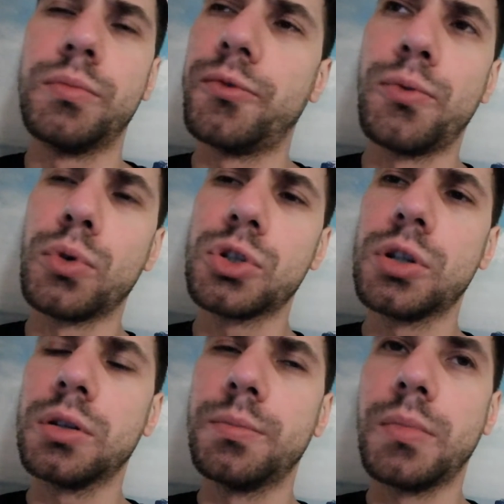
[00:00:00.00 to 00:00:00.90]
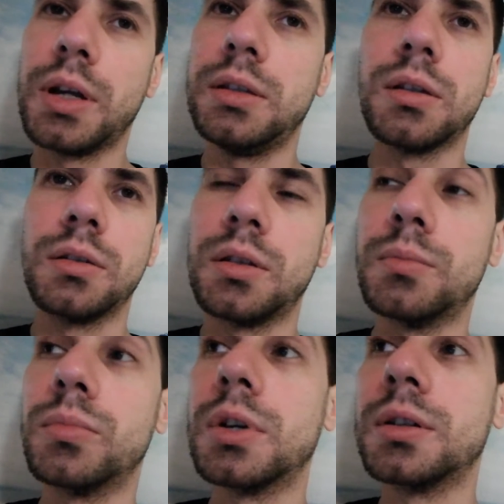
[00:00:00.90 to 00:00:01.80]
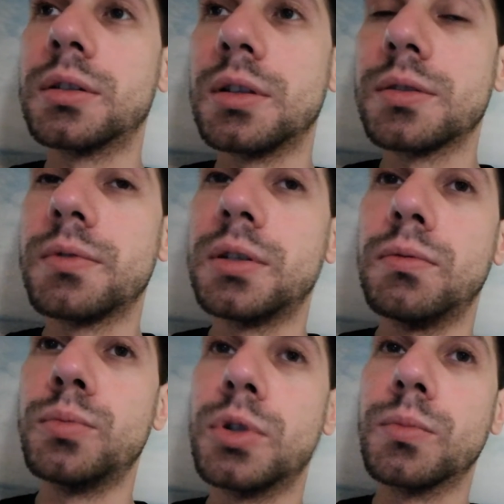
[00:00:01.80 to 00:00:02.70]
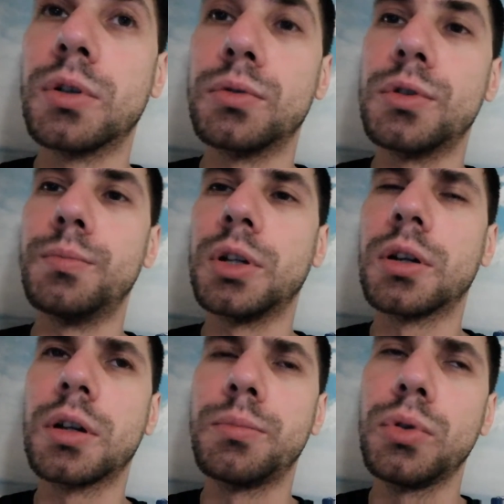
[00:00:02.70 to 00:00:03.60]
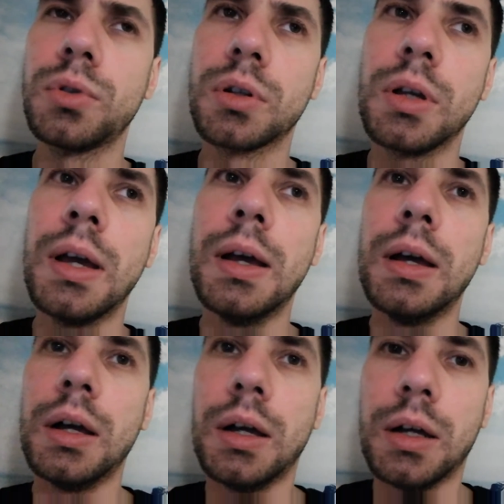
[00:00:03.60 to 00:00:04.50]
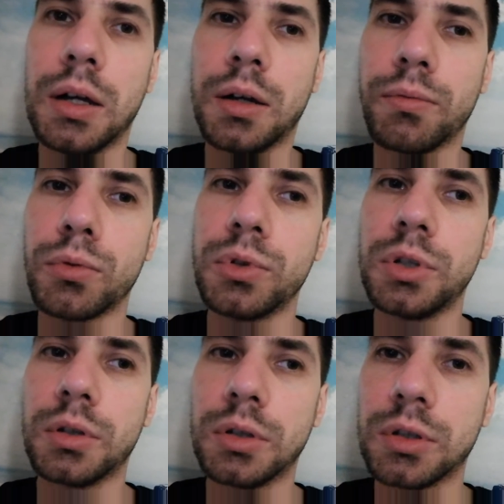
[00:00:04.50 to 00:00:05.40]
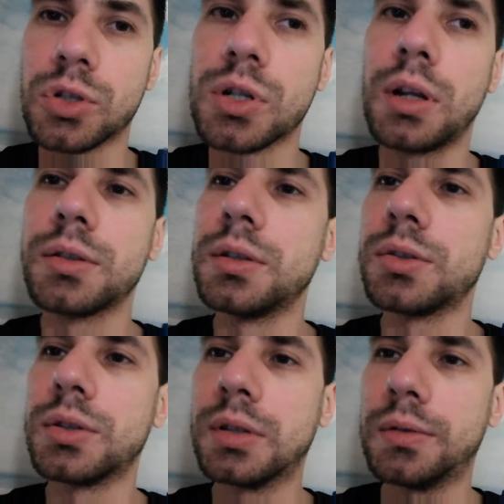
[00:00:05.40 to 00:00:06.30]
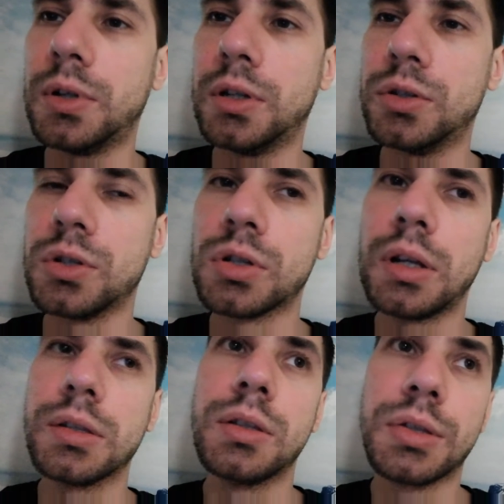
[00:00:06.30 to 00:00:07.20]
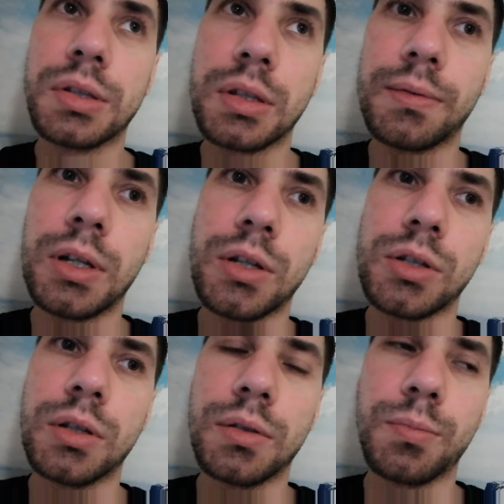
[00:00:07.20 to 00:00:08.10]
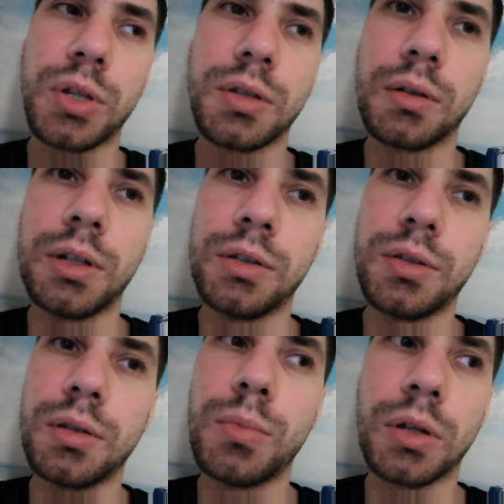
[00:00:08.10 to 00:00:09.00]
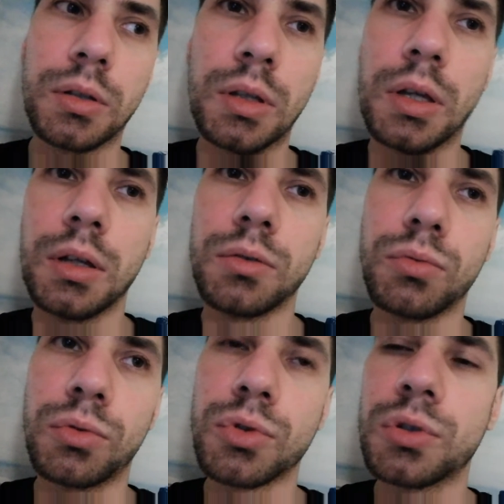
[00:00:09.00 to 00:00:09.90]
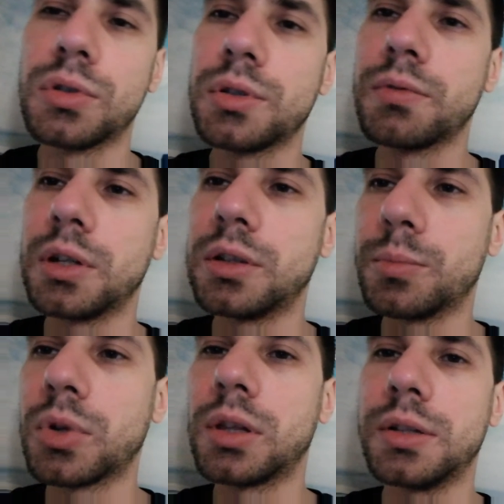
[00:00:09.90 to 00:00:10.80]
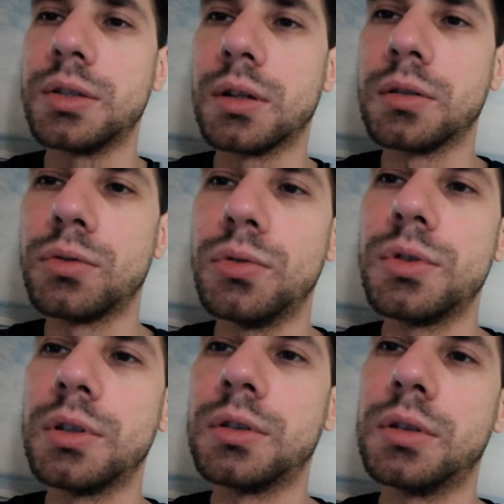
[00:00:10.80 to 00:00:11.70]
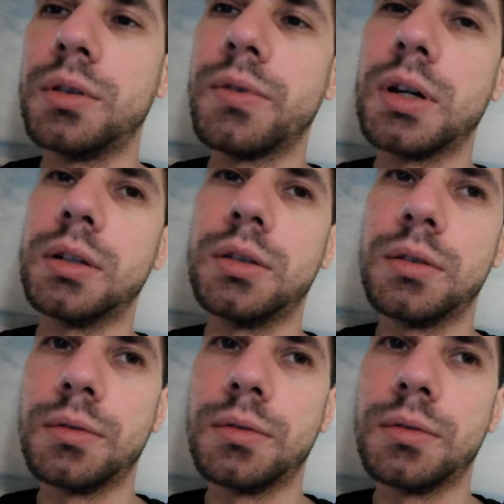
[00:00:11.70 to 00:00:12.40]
форджеры, майнеры, там, как их назвать, в общем, короче, микрокомпьютеры. Вот, это железная составляющая. Железная составляющая представляет из себя ну, то, что называют там кластер, то есть это два